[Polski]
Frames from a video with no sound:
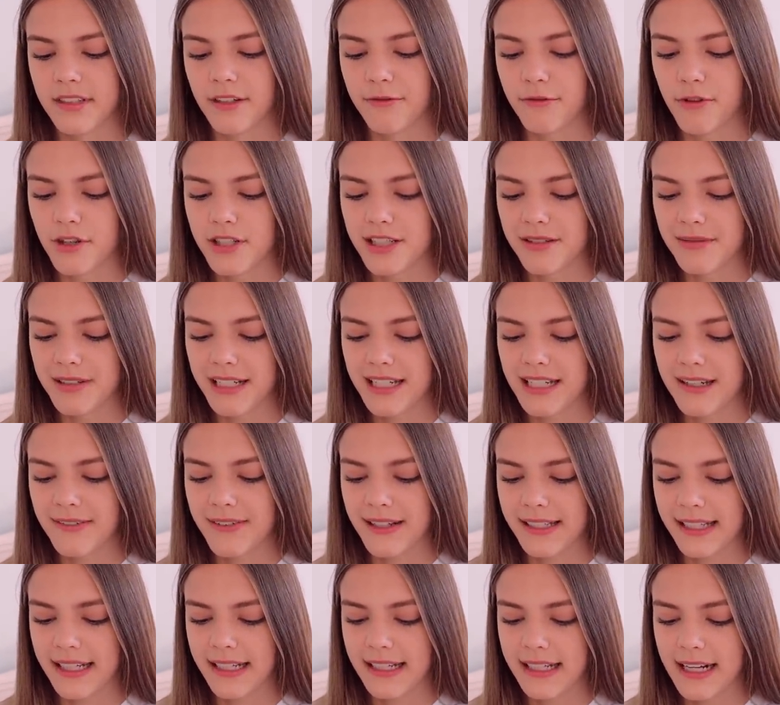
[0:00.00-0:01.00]
włączam
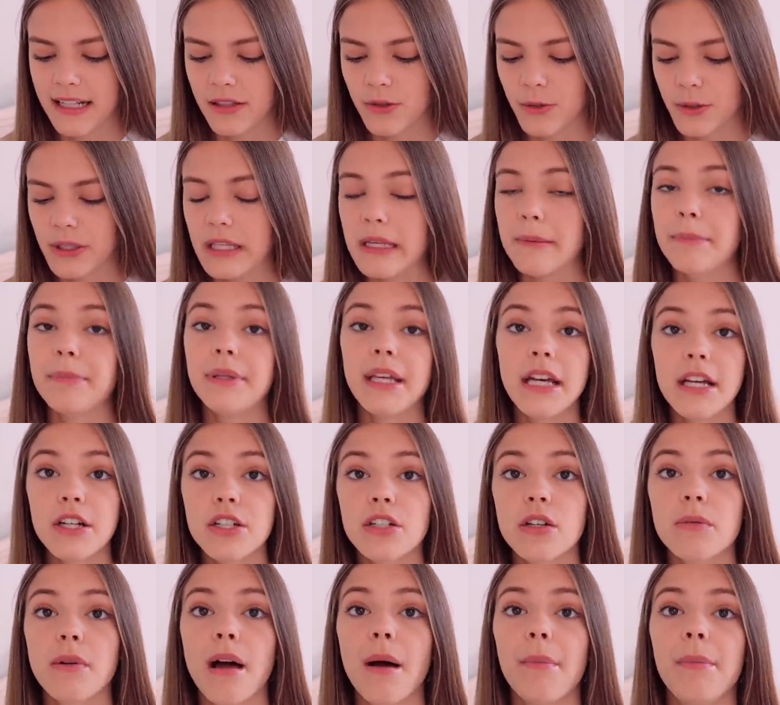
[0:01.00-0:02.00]
nagrywanie ekranu i
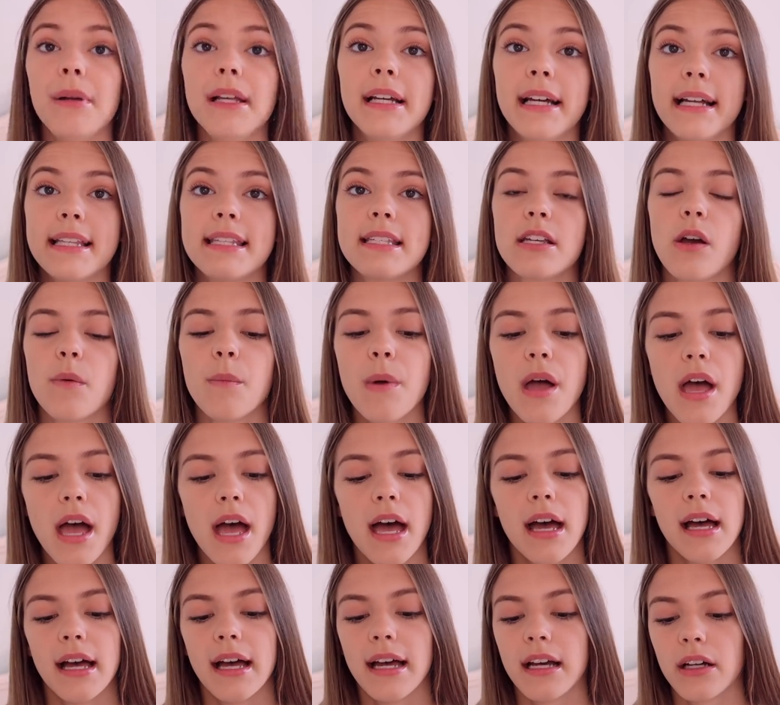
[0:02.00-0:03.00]
pierwszą aplikacją,
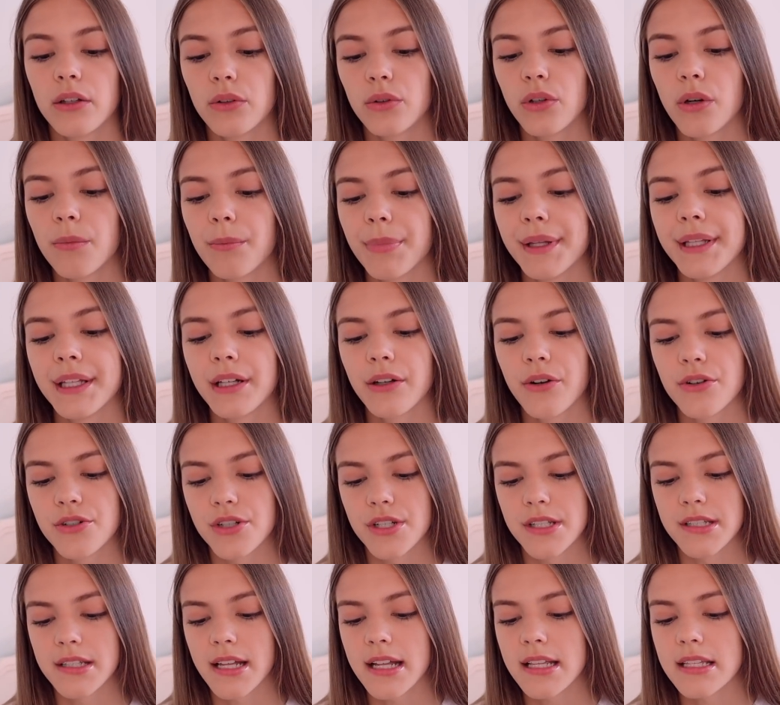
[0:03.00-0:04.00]
e, którą będę
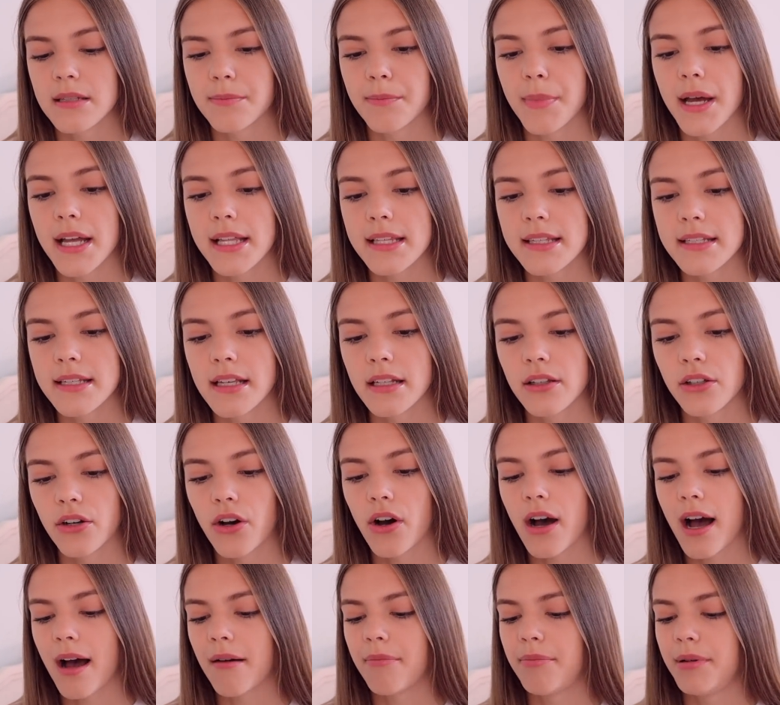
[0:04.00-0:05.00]
korzystać będzie
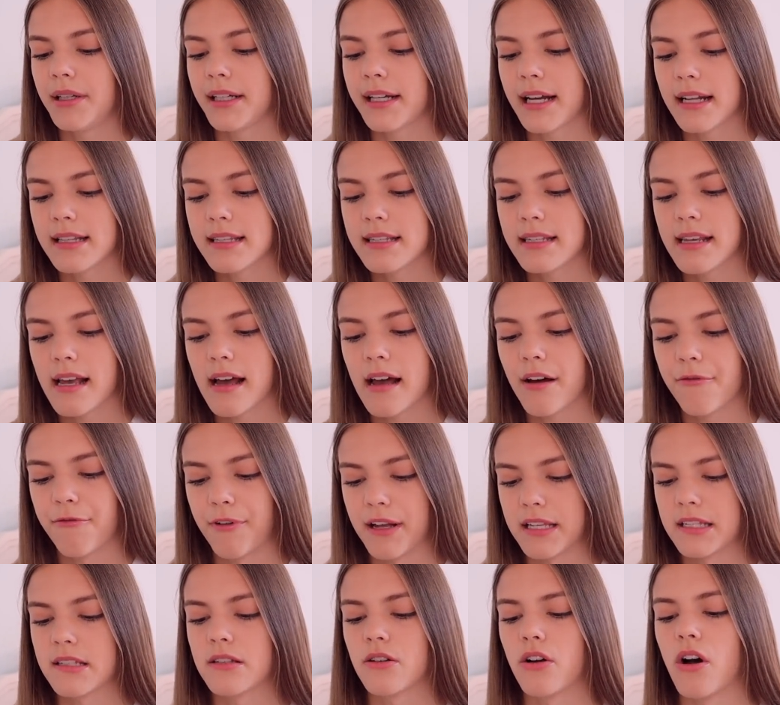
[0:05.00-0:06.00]
to aplikacja
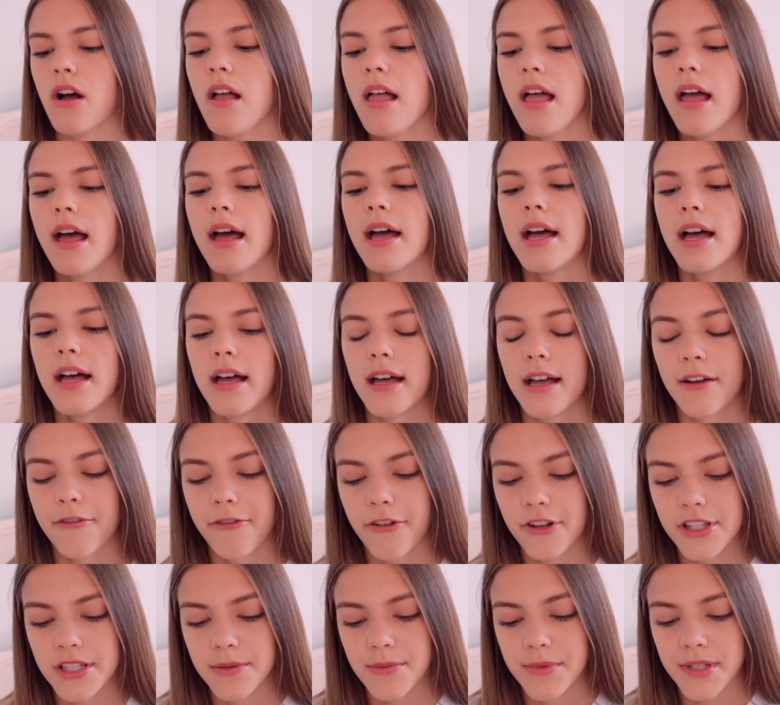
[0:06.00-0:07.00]
Vasco. E,
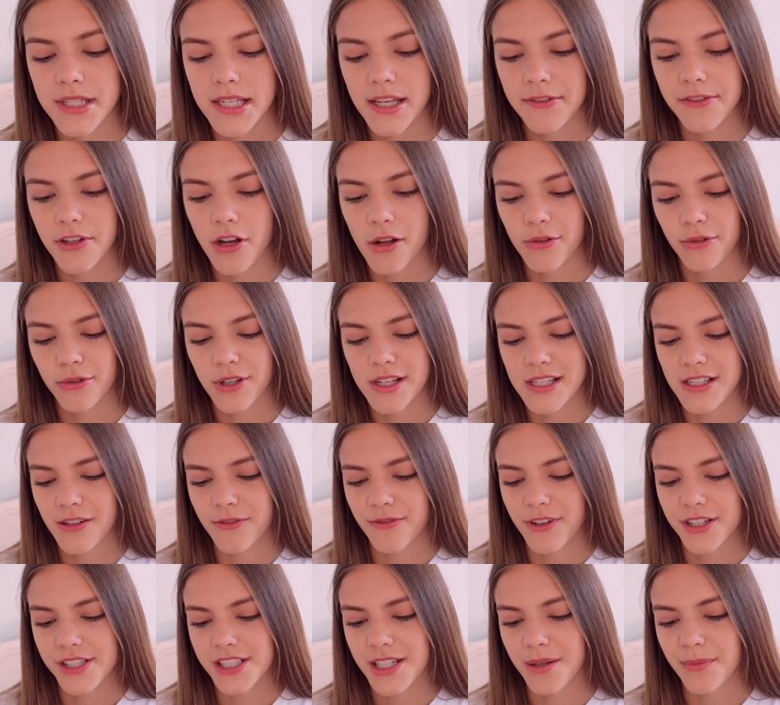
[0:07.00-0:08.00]
wchodzimy sobie w nią, tutaj są
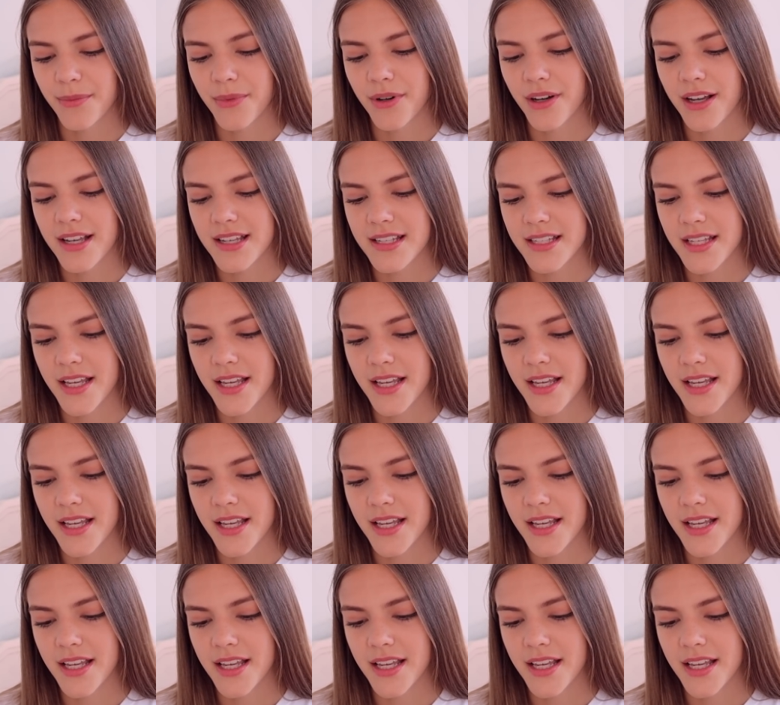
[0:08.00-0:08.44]
właśnie moje